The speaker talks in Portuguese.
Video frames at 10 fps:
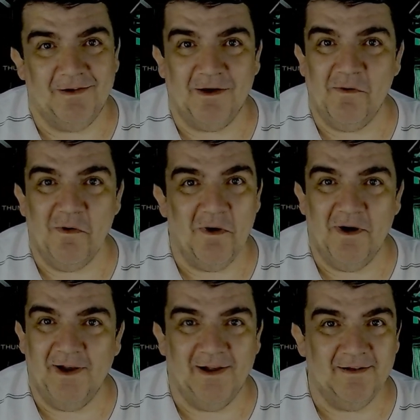
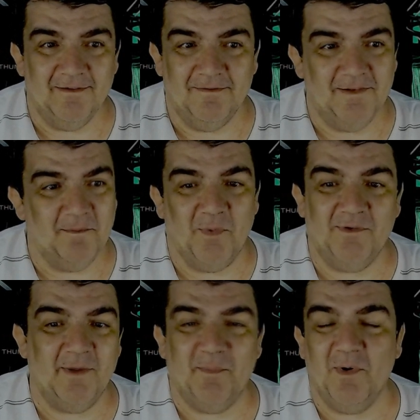Agora,
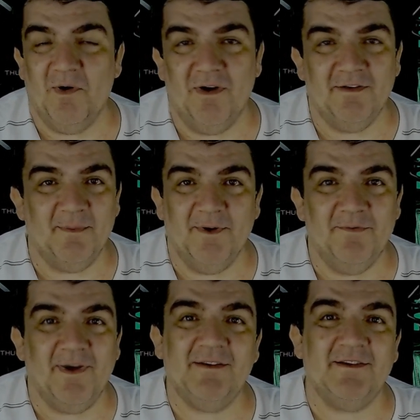depois da próxima,
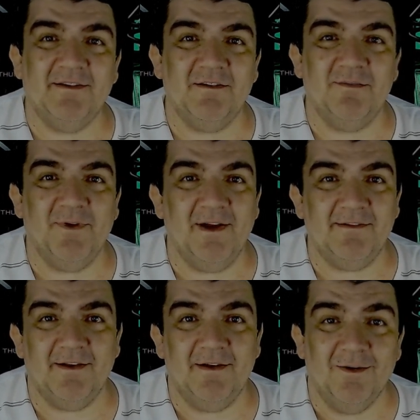não faz tanta
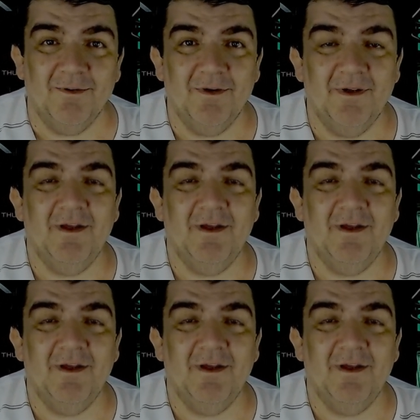diferença não.